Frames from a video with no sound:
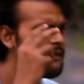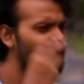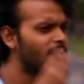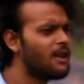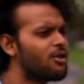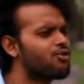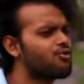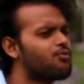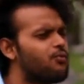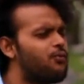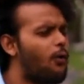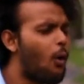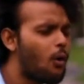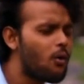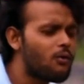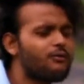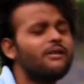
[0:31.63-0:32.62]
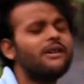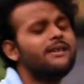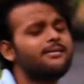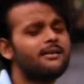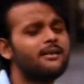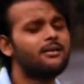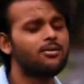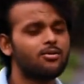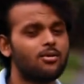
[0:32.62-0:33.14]
कि फोर
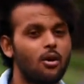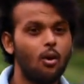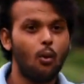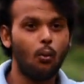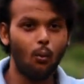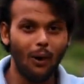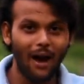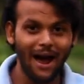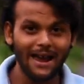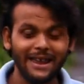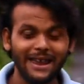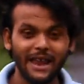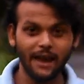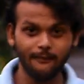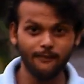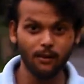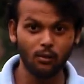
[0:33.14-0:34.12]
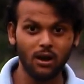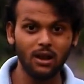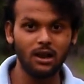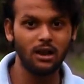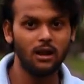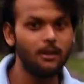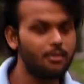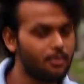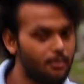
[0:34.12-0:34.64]
रीजंस why
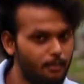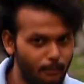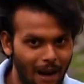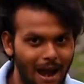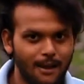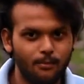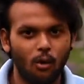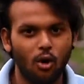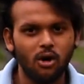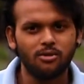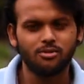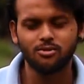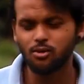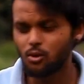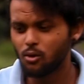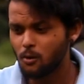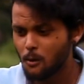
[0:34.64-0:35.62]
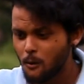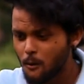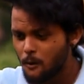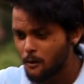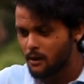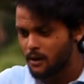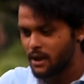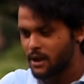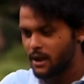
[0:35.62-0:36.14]
everyone लव्स बैड बॉयज सो
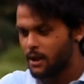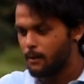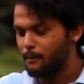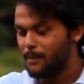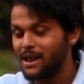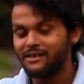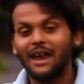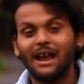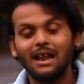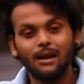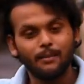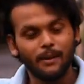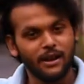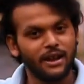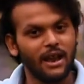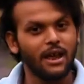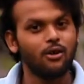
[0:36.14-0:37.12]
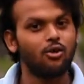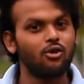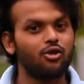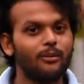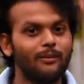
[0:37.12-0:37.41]
मेरे चैनल पे नए हो